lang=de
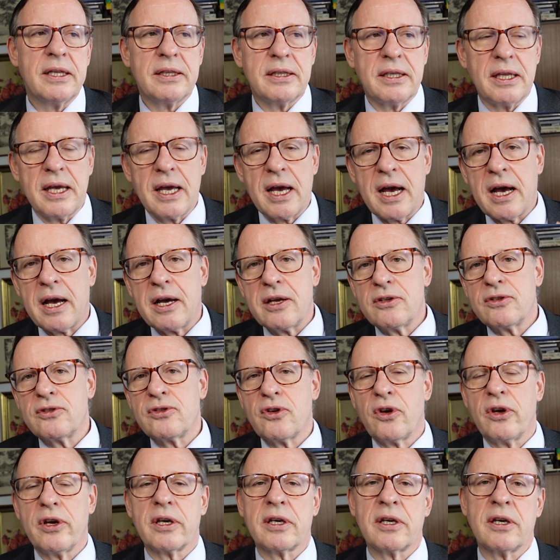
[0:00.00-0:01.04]
der
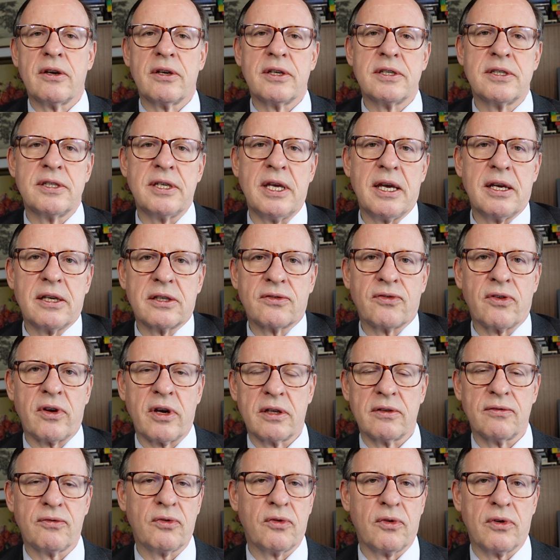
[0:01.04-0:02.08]
solche
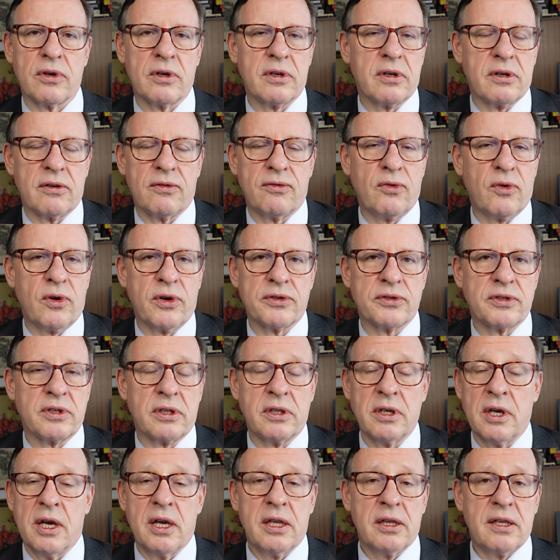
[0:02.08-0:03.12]
Segensfeiern vor, äh, vorsieht?